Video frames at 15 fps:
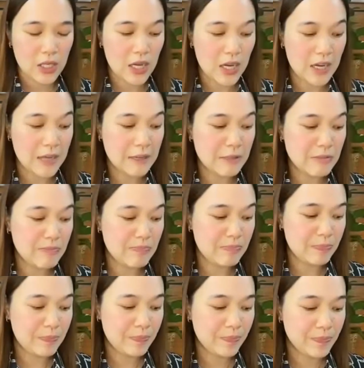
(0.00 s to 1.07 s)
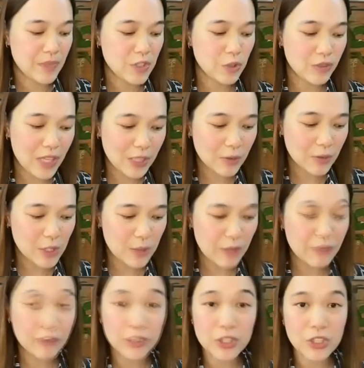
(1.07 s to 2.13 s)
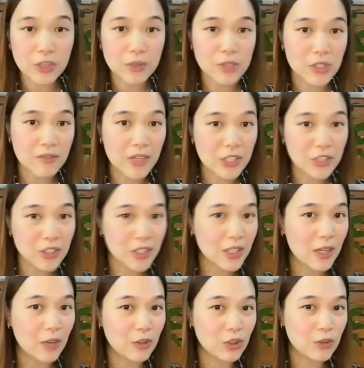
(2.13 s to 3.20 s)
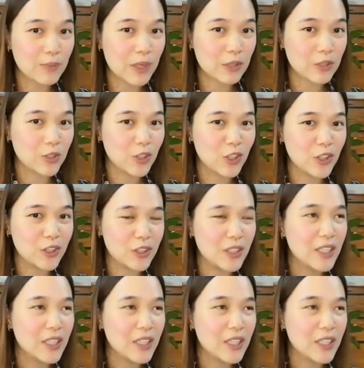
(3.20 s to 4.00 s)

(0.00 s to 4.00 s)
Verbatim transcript: Um, so that was my first observation, nagkakutob ako doon.